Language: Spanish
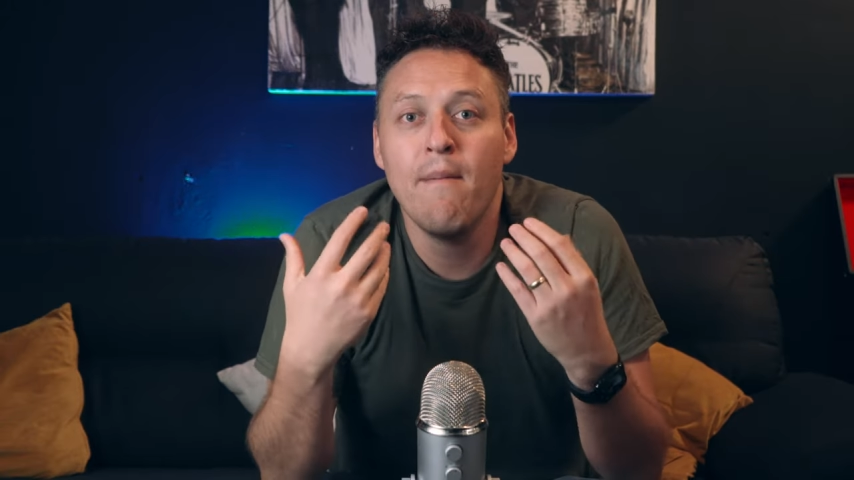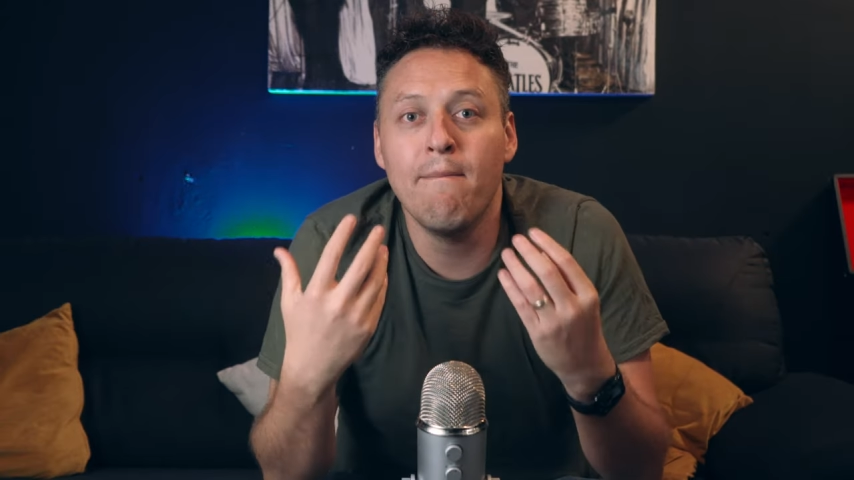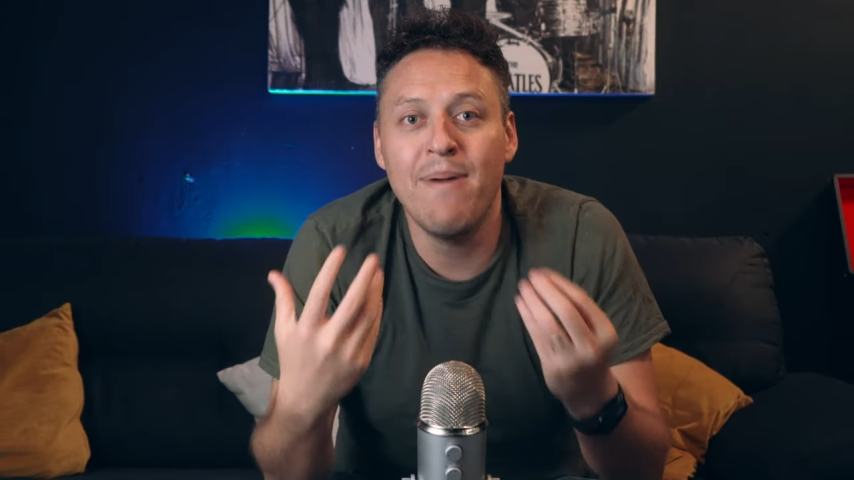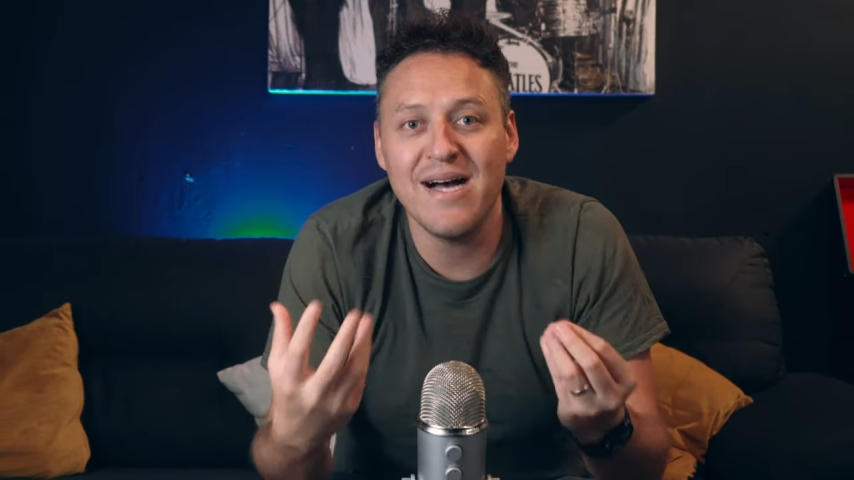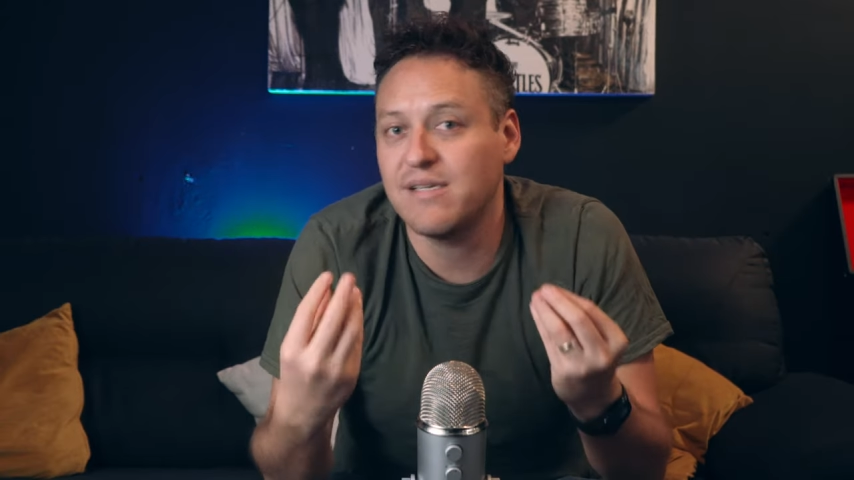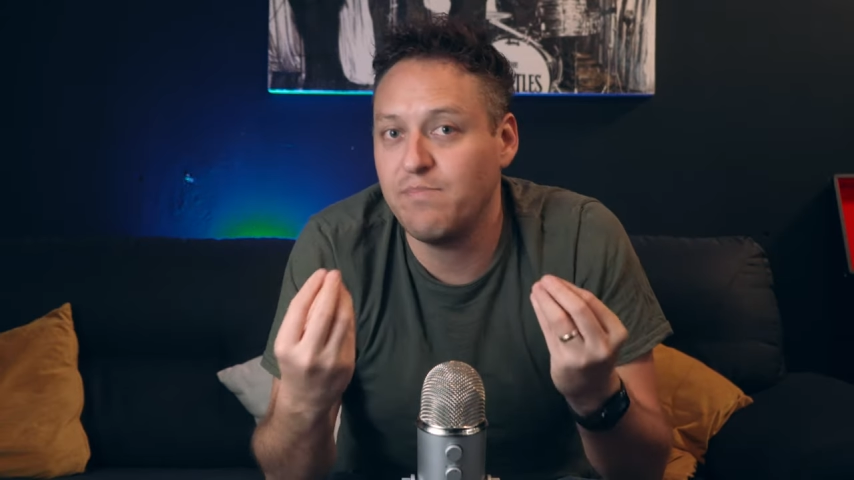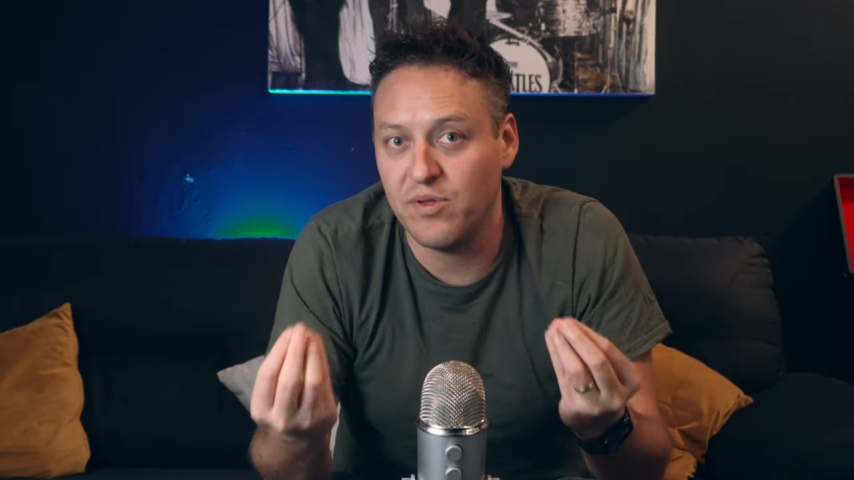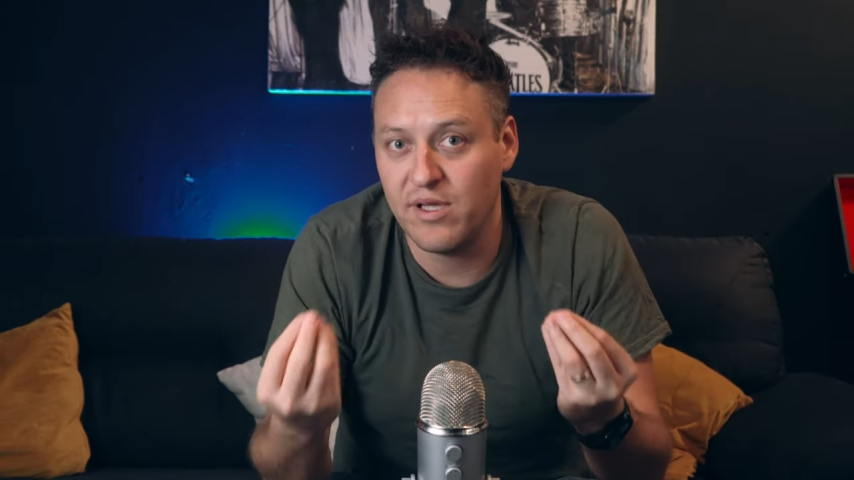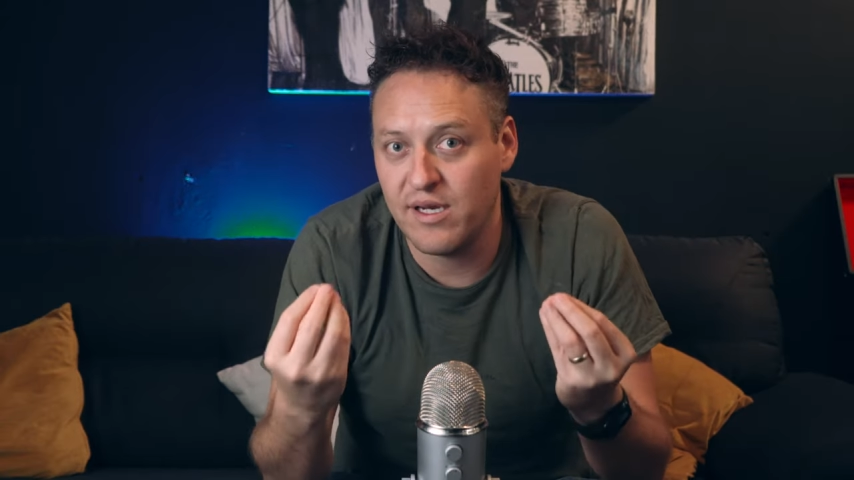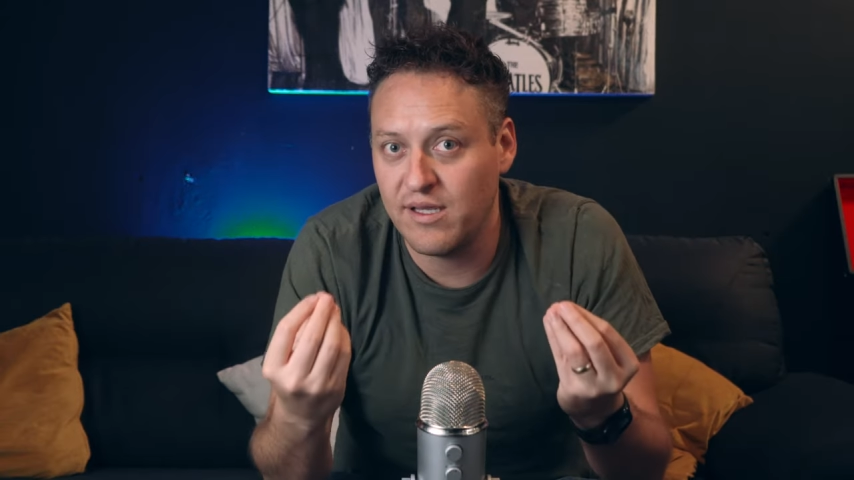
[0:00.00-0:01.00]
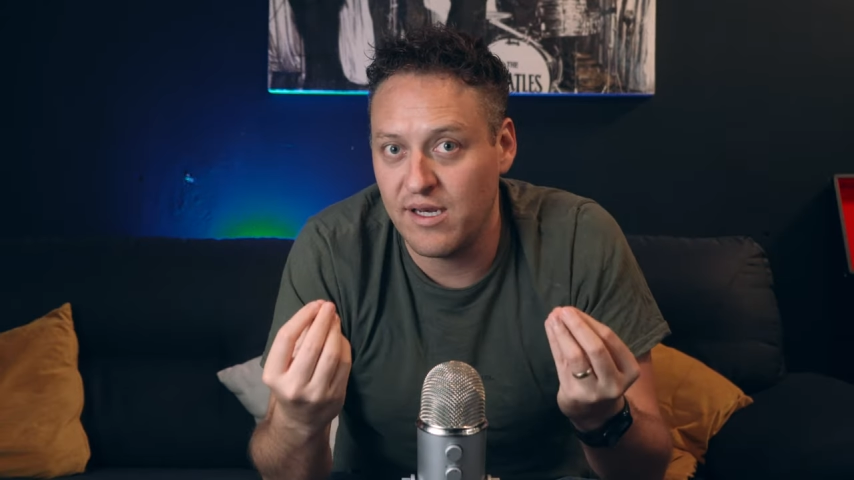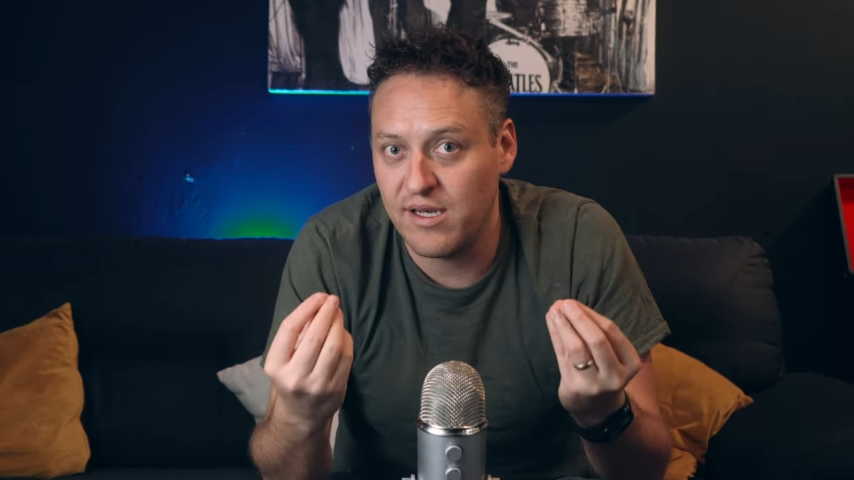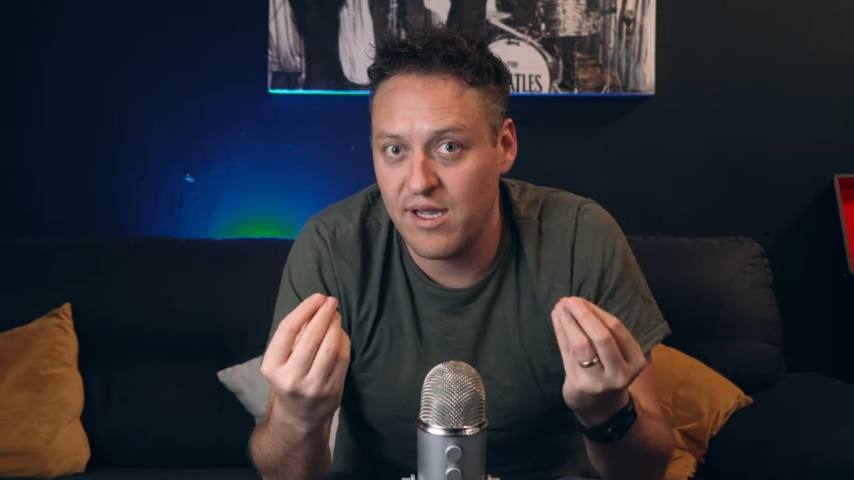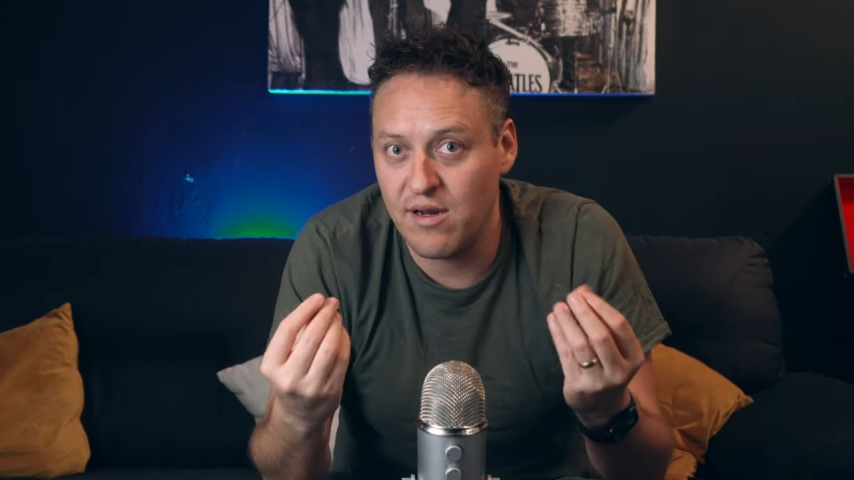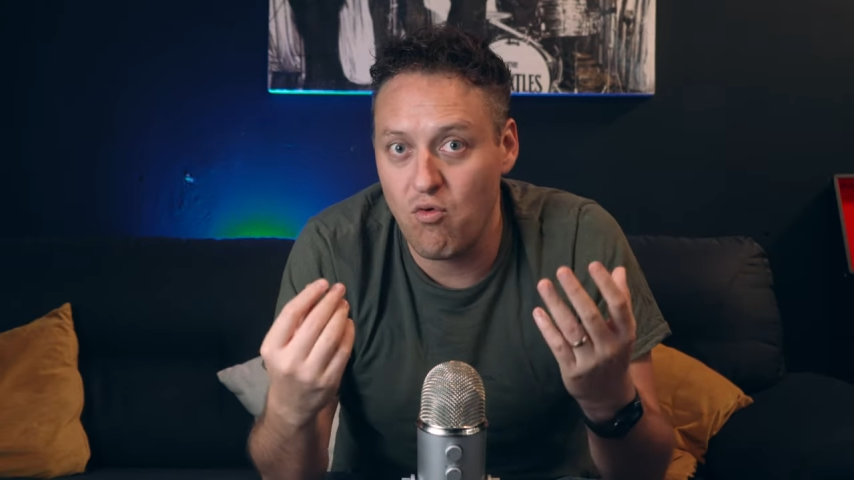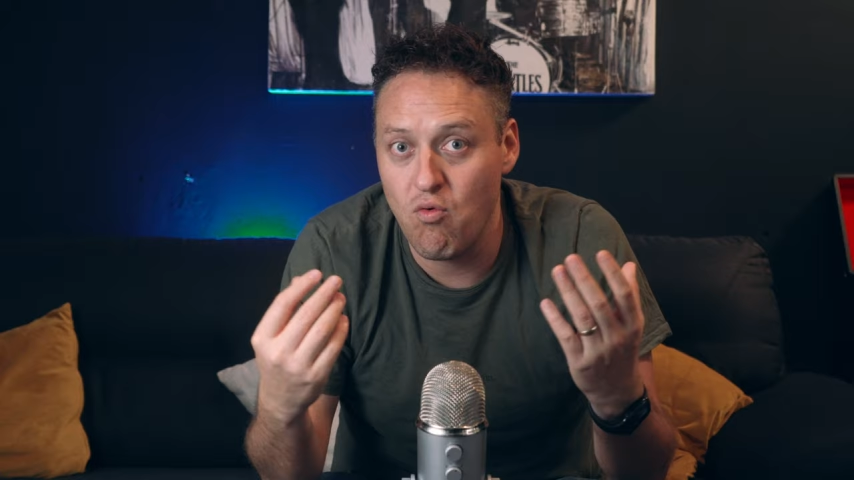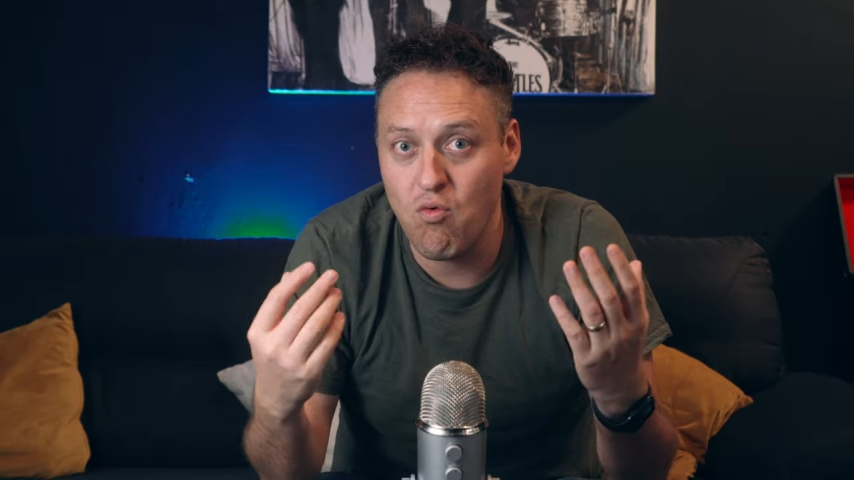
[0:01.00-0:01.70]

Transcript: Vas a poder tener